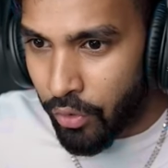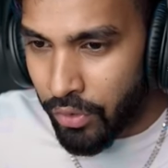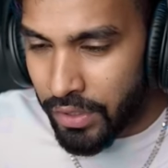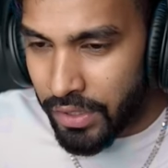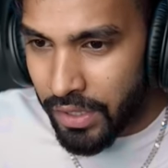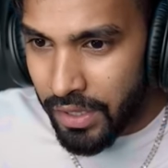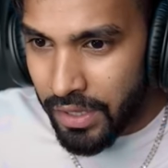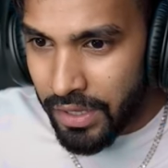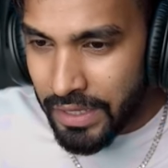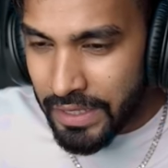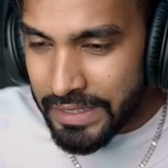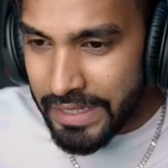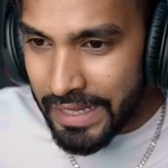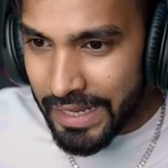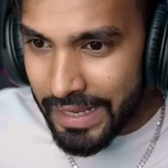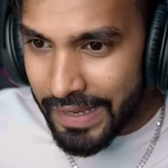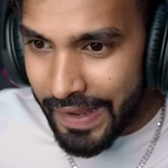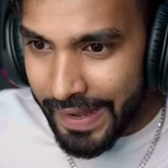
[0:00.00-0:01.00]
और
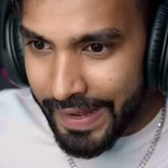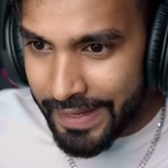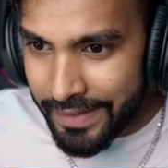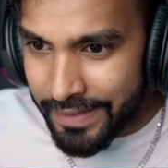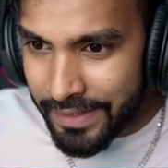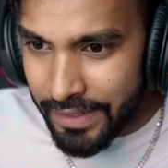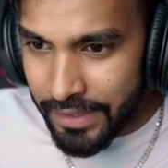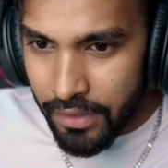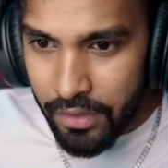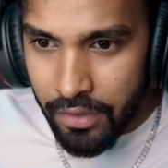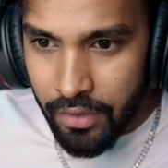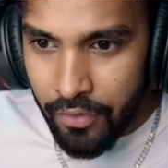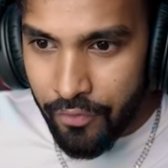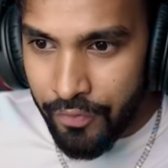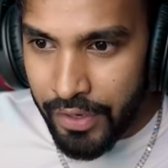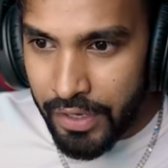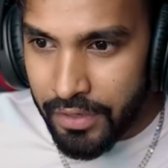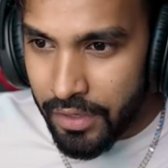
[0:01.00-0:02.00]
ये लाइट धीरे
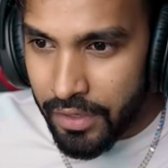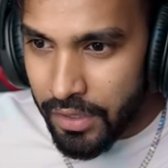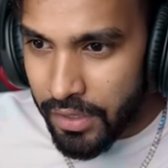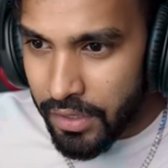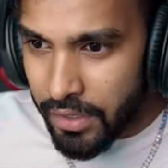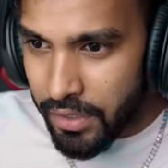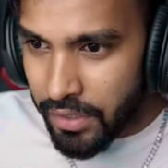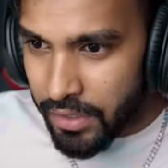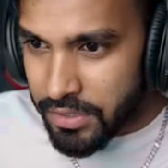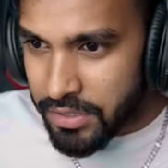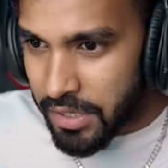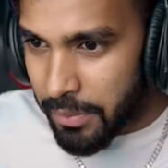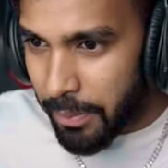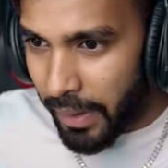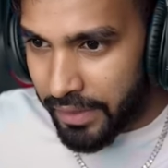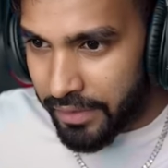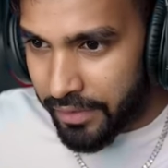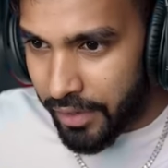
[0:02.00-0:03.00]
फिट इसकी
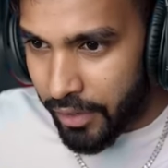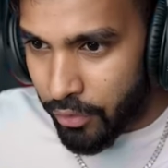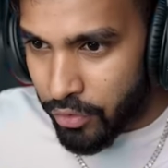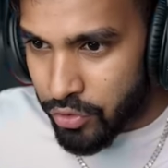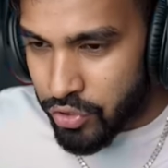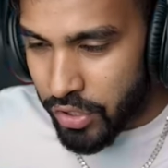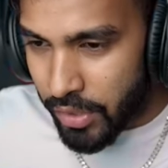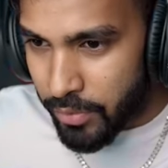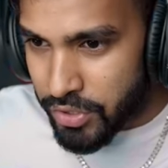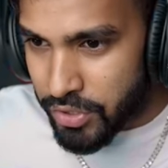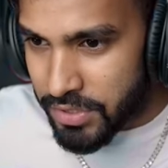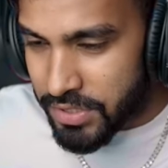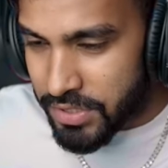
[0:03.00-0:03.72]
बैटरी डाउन हो चुकी है मुझे इसे